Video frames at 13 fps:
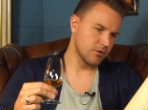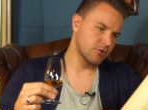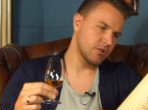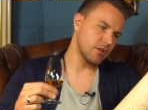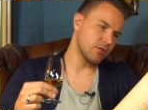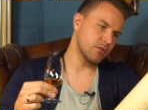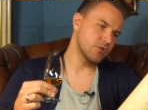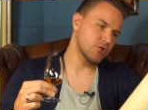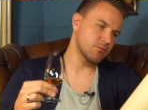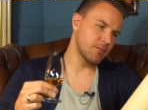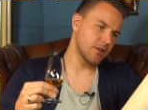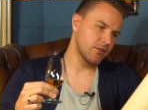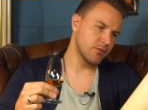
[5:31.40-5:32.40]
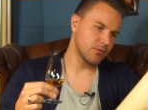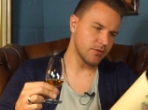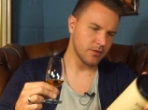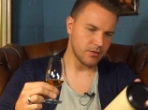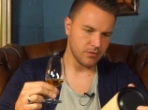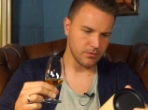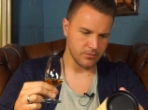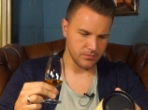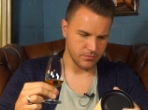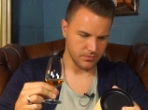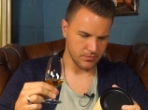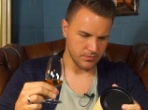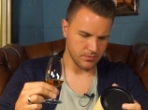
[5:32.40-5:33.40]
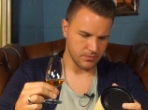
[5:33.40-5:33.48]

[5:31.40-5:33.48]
Stehen auch Geschmacksnoten drauf.